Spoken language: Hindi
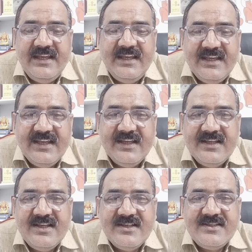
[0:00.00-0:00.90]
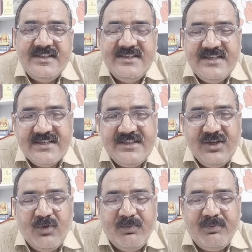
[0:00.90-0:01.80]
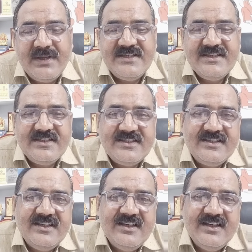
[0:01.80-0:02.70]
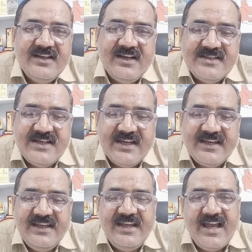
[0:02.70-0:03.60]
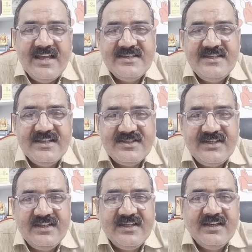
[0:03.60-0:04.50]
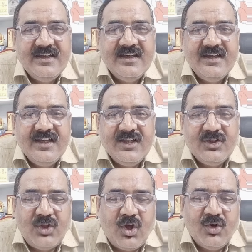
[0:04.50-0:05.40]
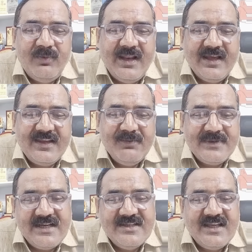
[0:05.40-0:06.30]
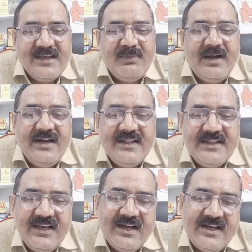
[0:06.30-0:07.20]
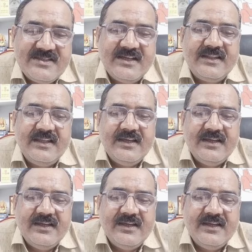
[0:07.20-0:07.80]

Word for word: की सीजीएसटी और पच्चीस हज़ार की एसजीएसटी दोनों मिला के पचास हज़ार की पेनल्टी तक लगा सकते हैं